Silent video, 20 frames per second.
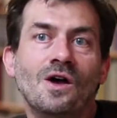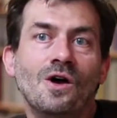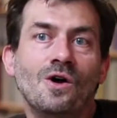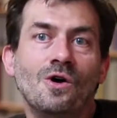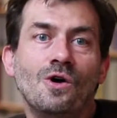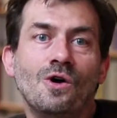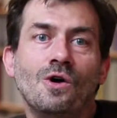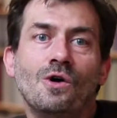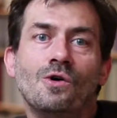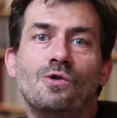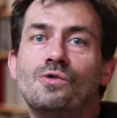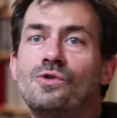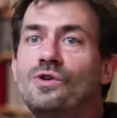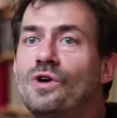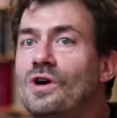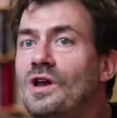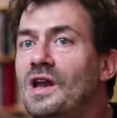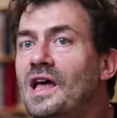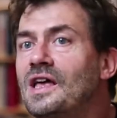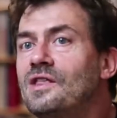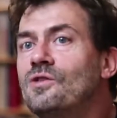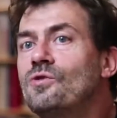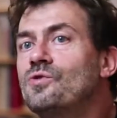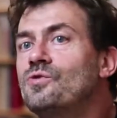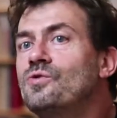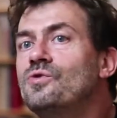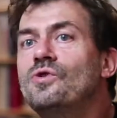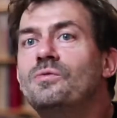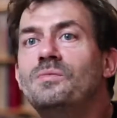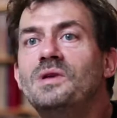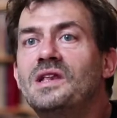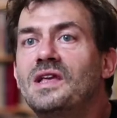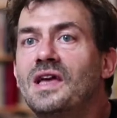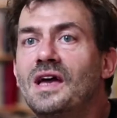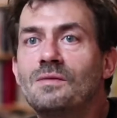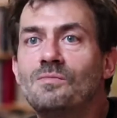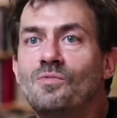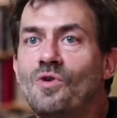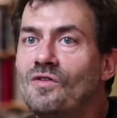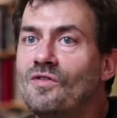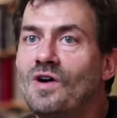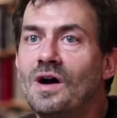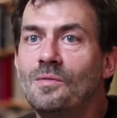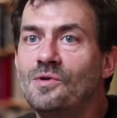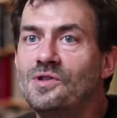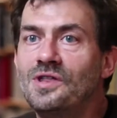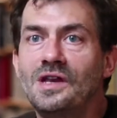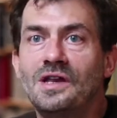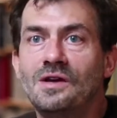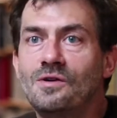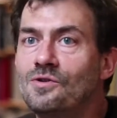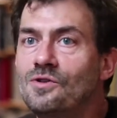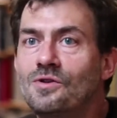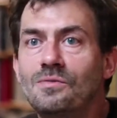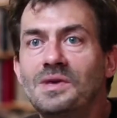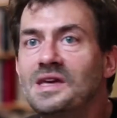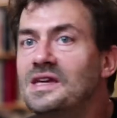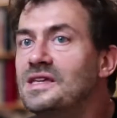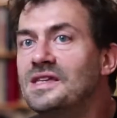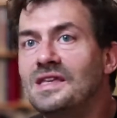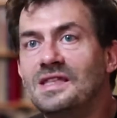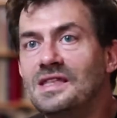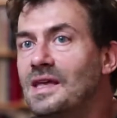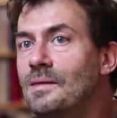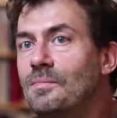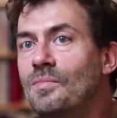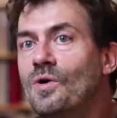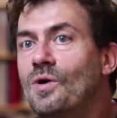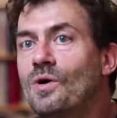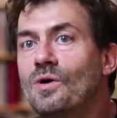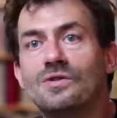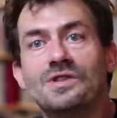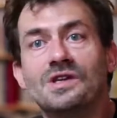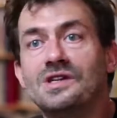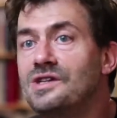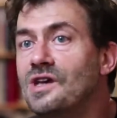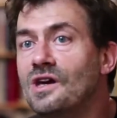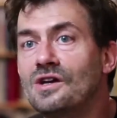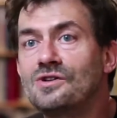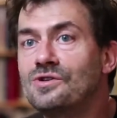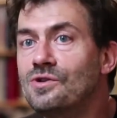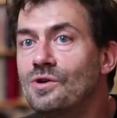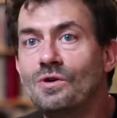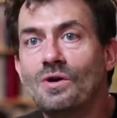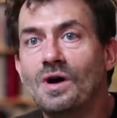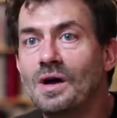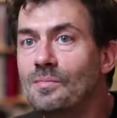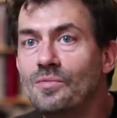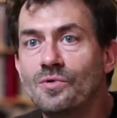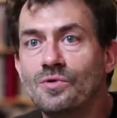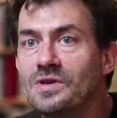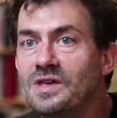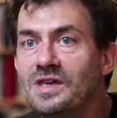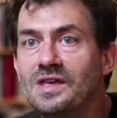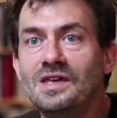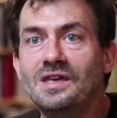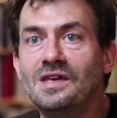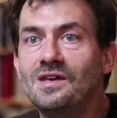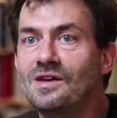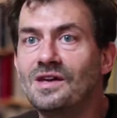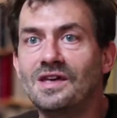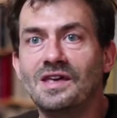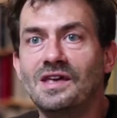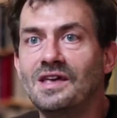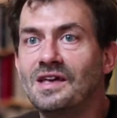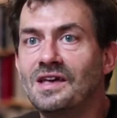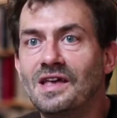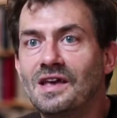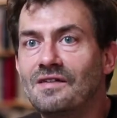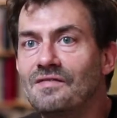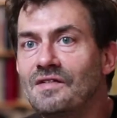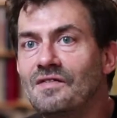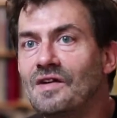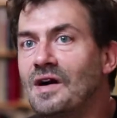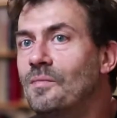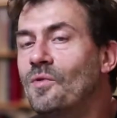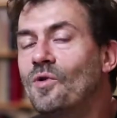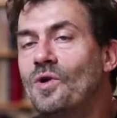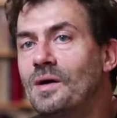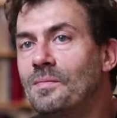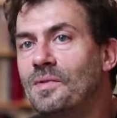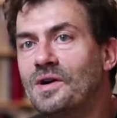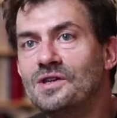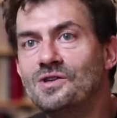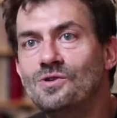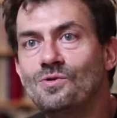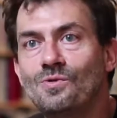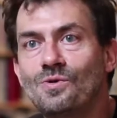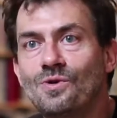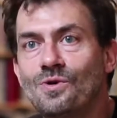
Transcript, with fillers: Google a attendu 2004 pour avoir un modèle économique. C'est d'abord des chercheurs un peu geeks qui, qui avaient vraiment l'impression